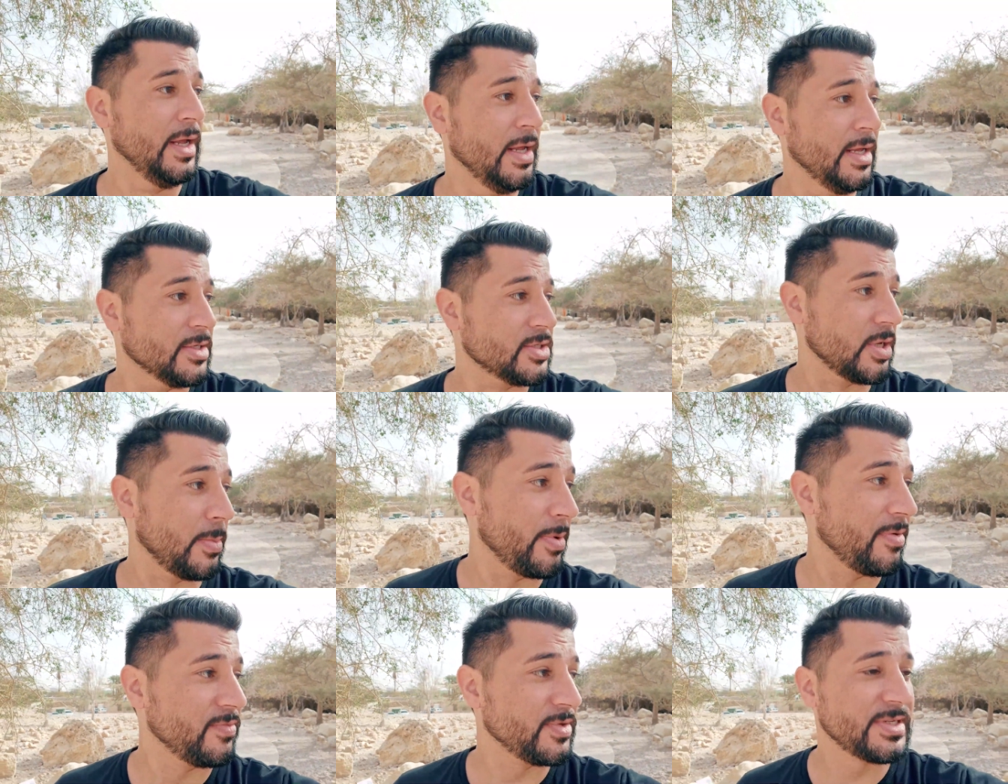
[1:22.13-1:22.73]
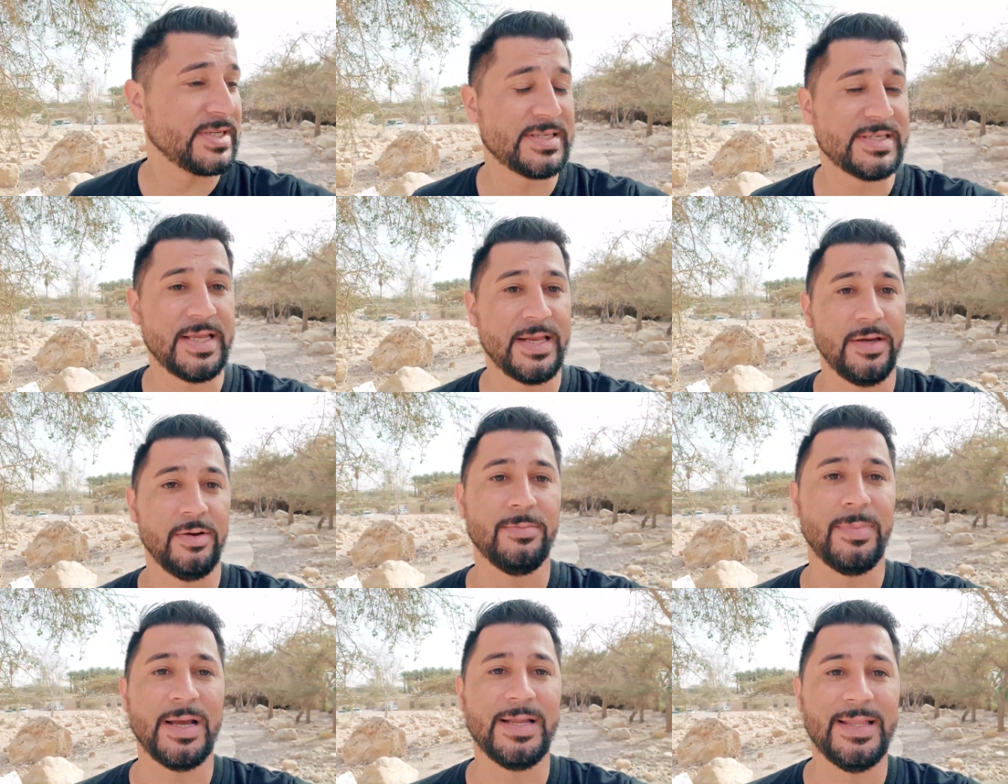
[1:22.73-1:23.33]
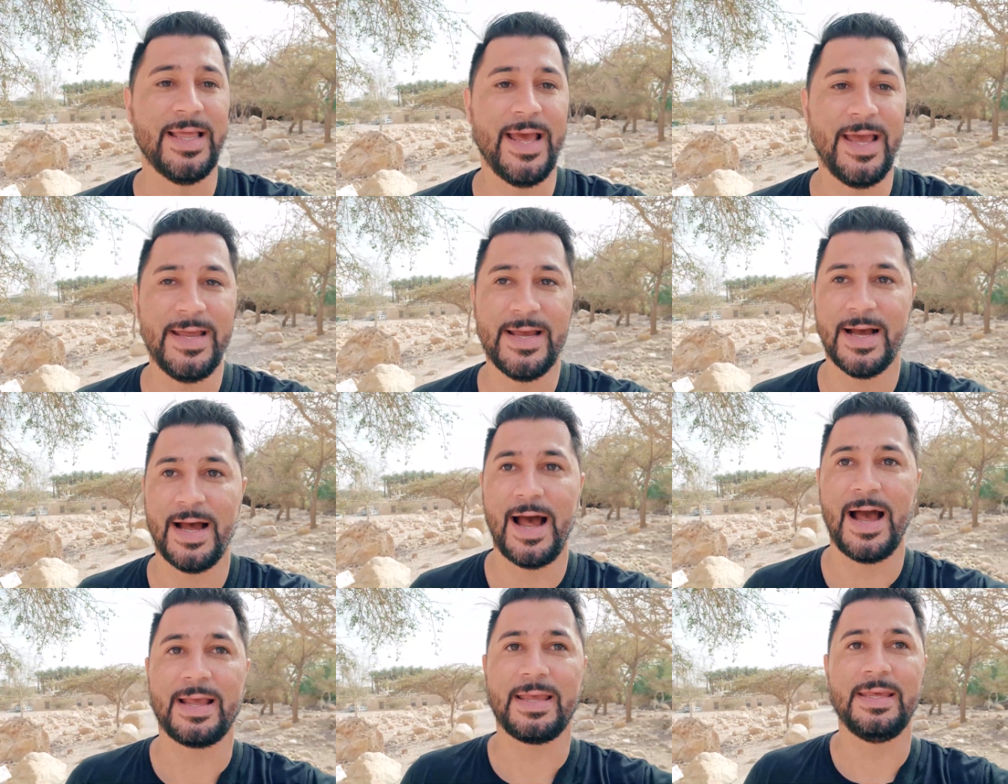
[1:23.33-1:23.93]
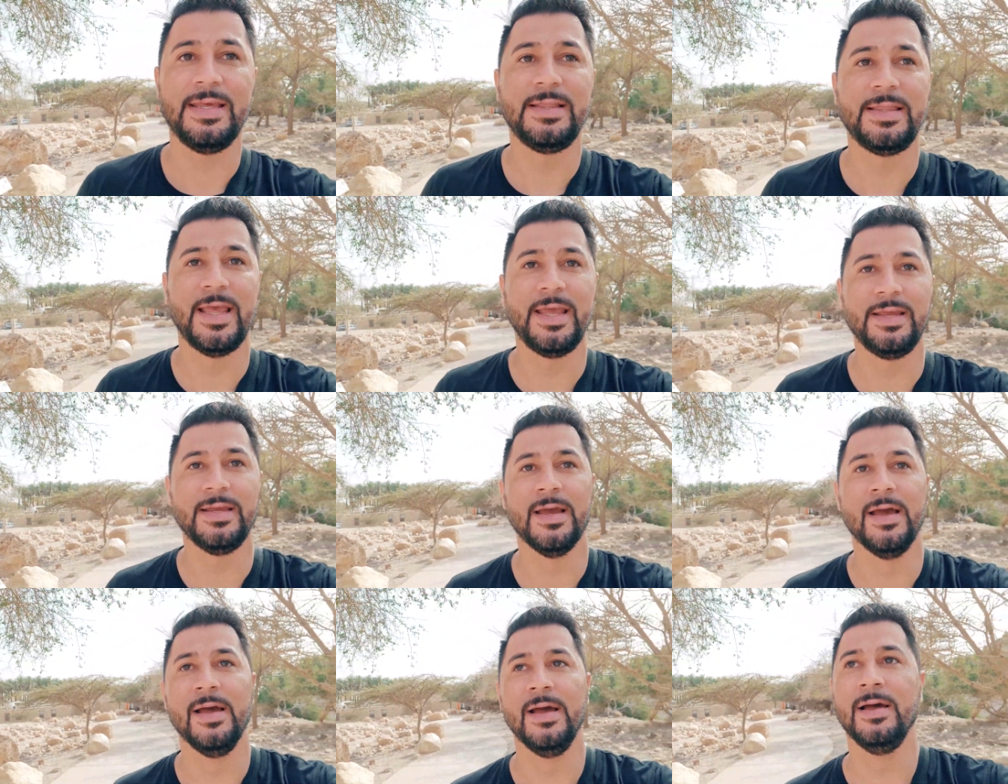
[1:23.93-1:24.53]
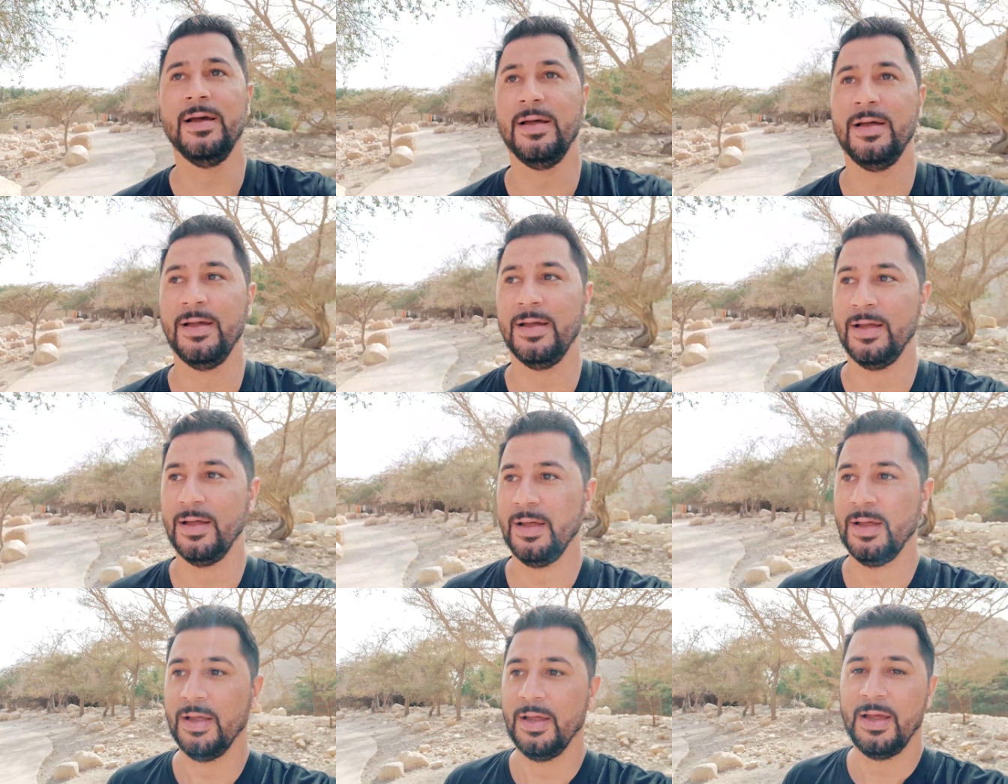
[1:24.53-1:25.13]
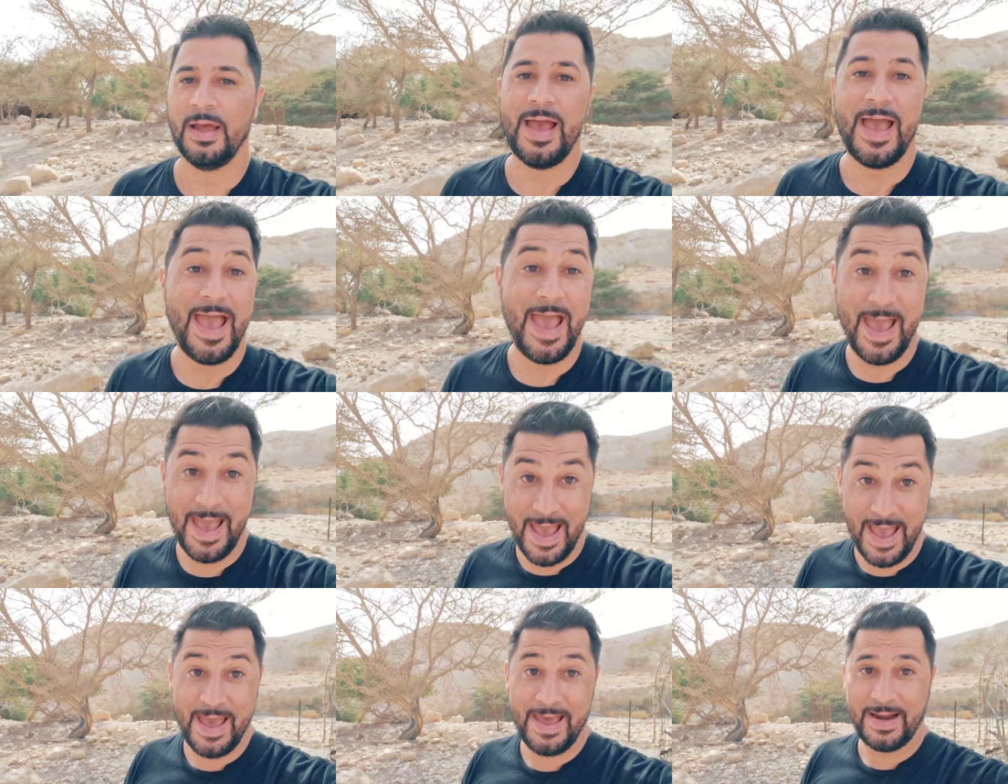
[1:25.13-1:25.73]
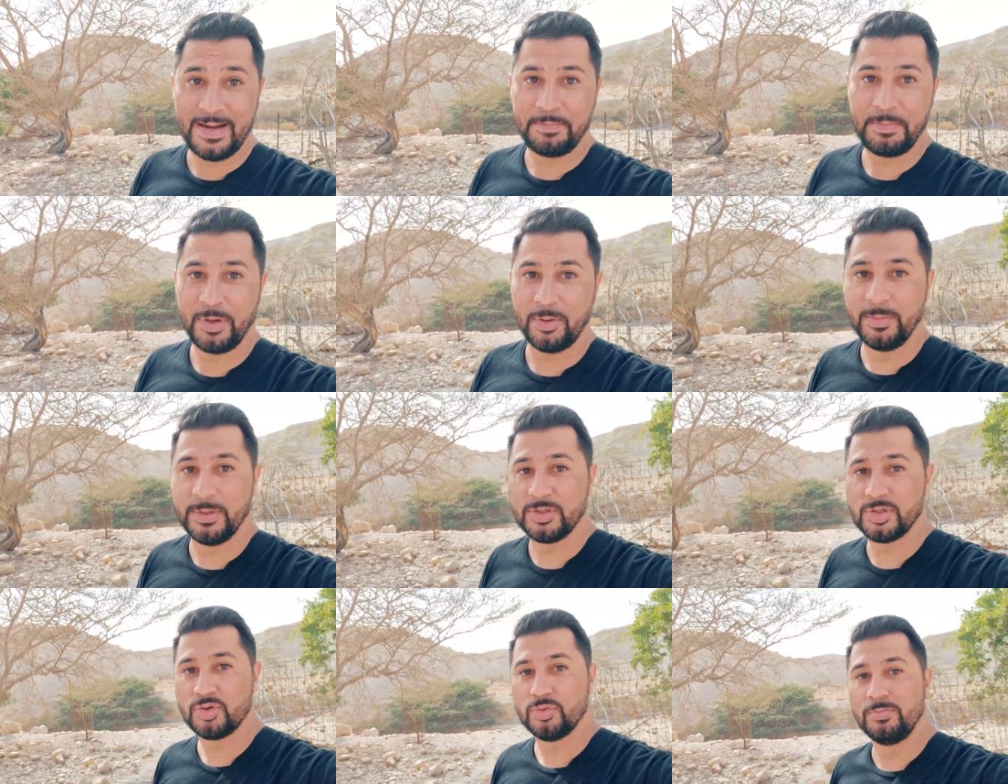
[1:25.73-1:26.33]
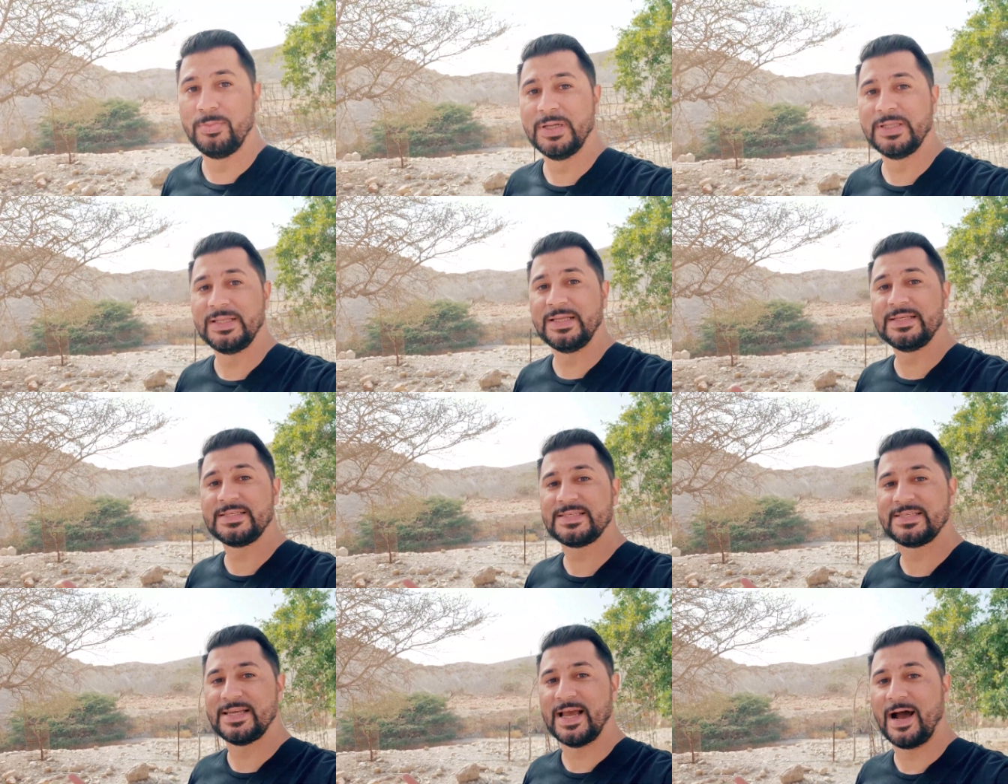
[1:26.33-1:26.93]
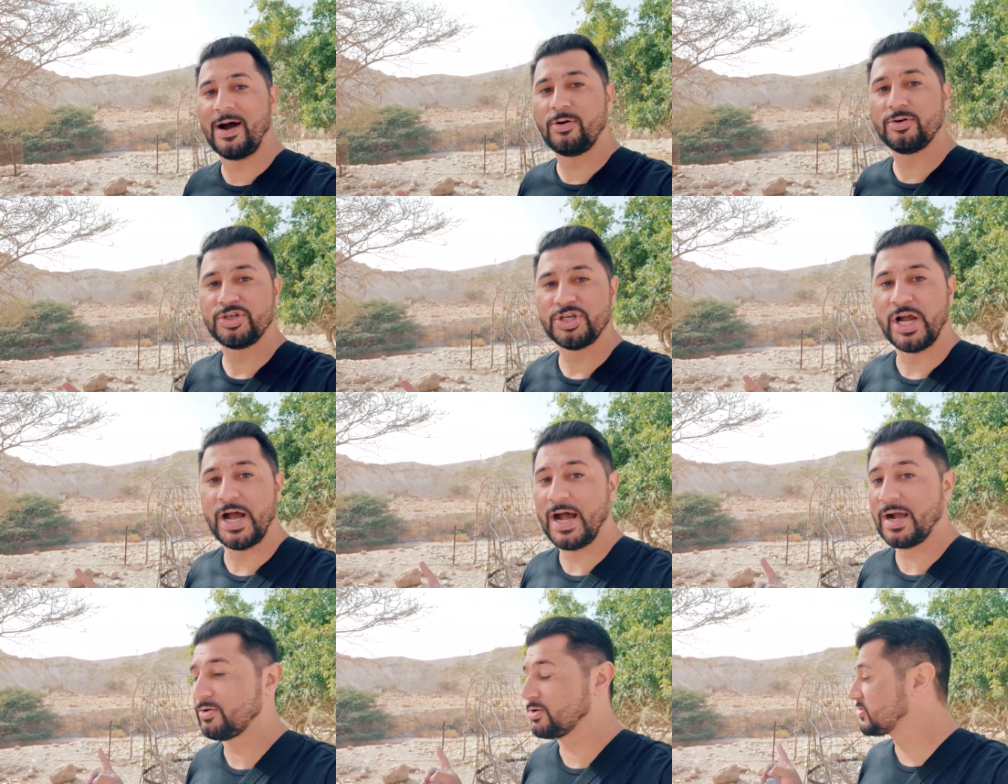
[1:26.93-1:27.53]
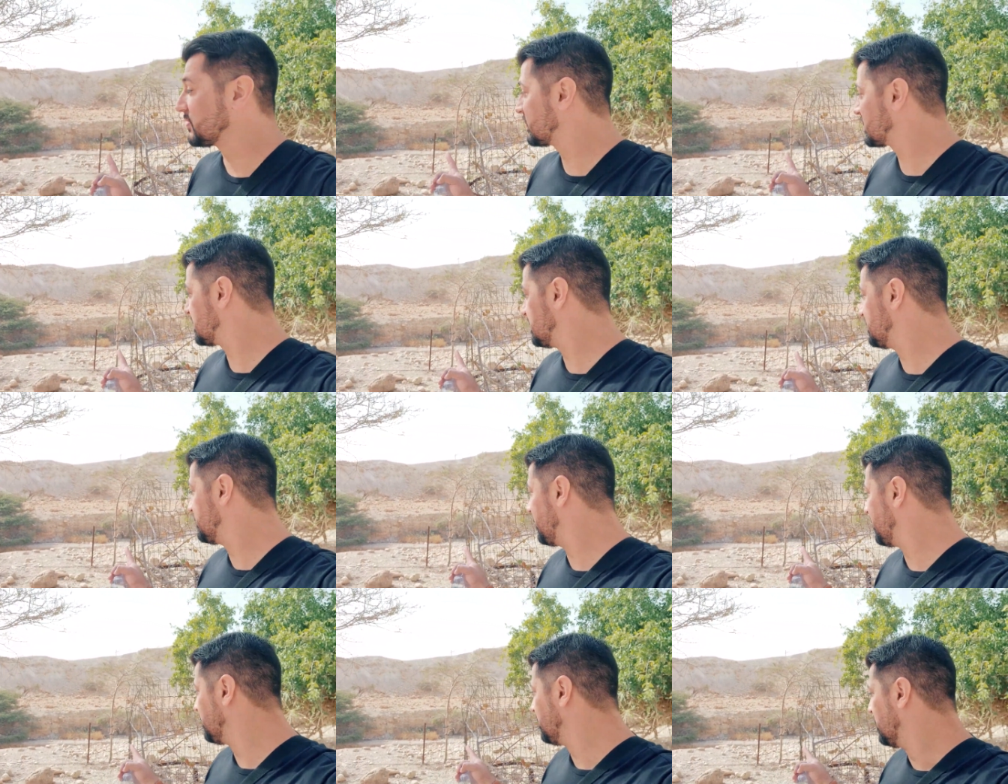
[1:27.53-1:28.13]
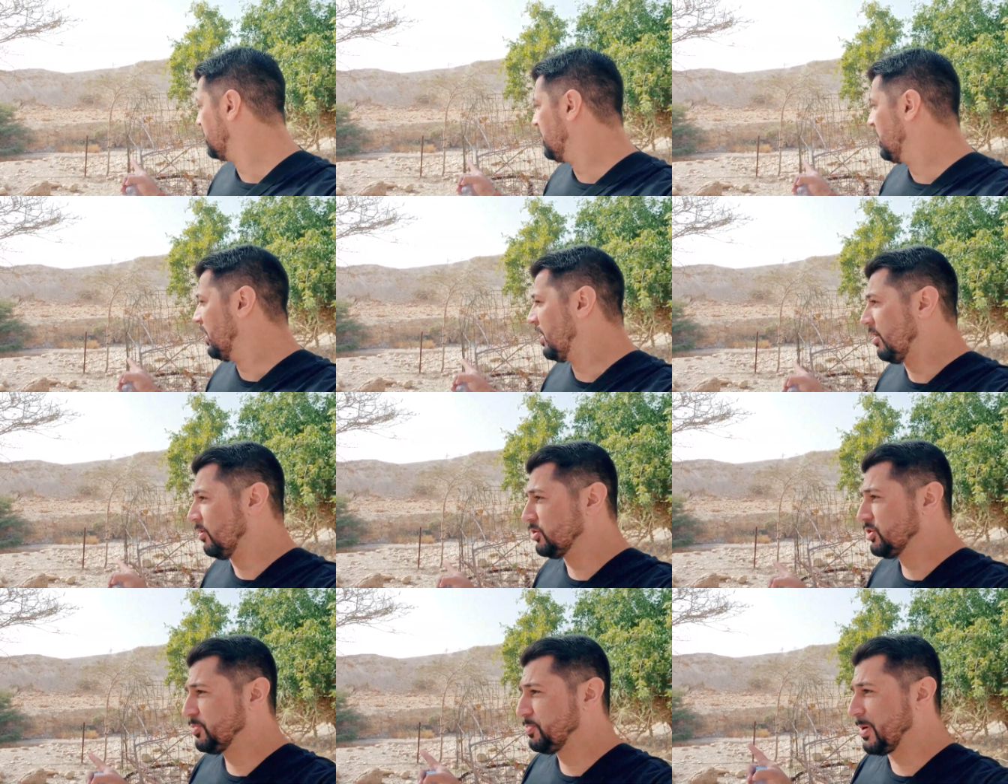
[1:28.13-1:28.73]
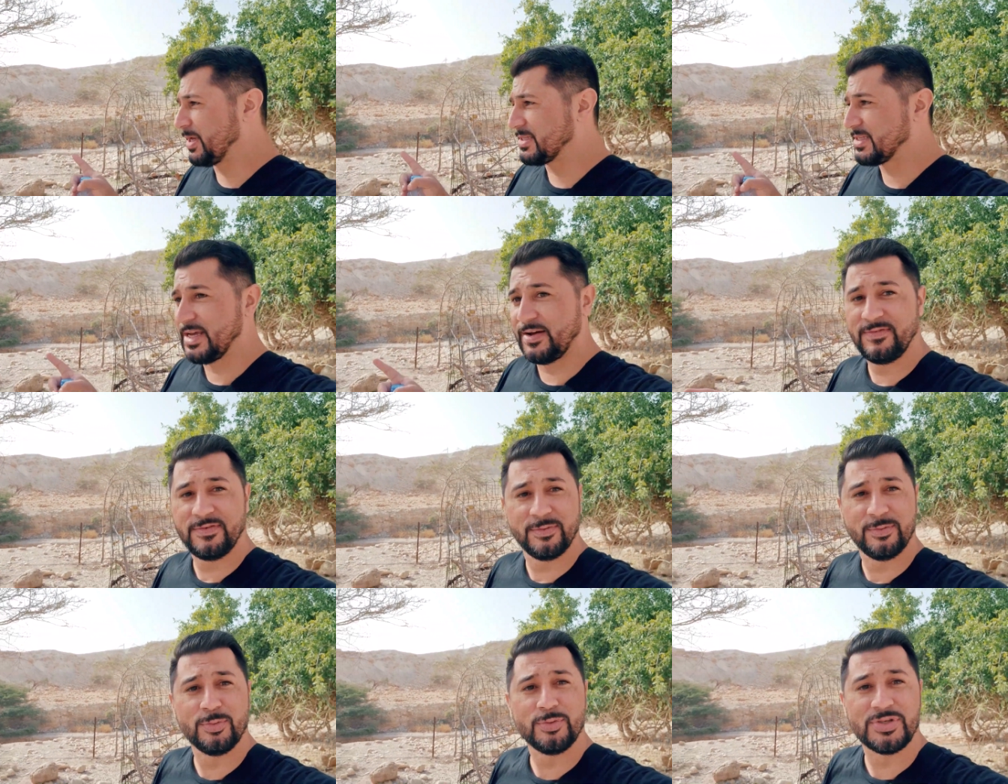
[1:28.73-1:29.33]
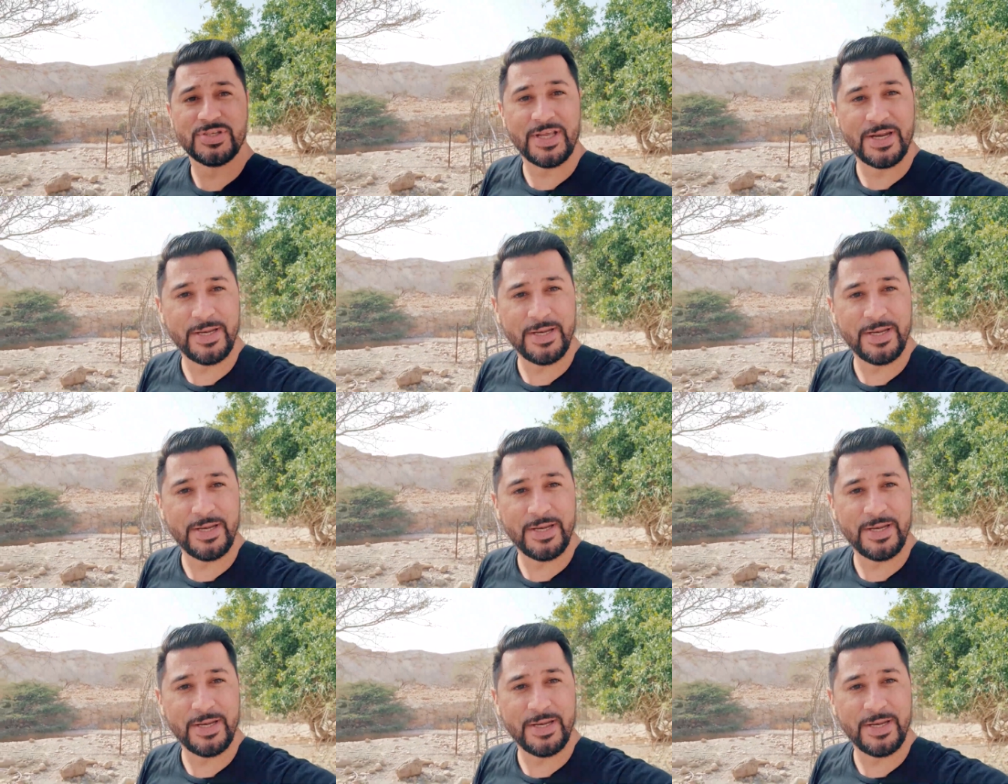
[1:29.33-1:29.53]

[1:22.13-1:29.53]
Só para vocês terem uma ideia, aqui tem é, era pelo menos um manancial de águas, vocês veem onde passavam os